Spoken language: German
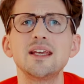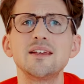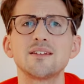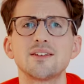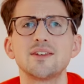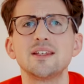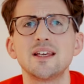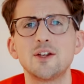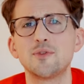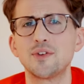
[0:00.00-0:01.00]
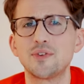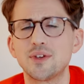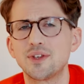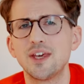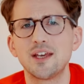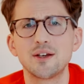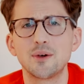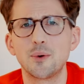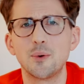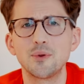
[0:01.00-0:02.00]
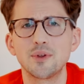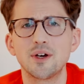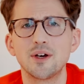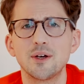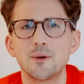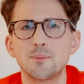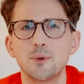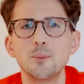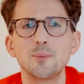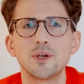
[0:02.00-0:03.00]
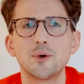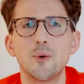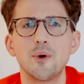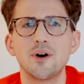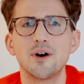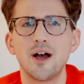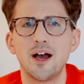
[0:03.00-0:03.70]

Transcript: Nicht, dass ich etwas gegen rosa äh, Blumendekor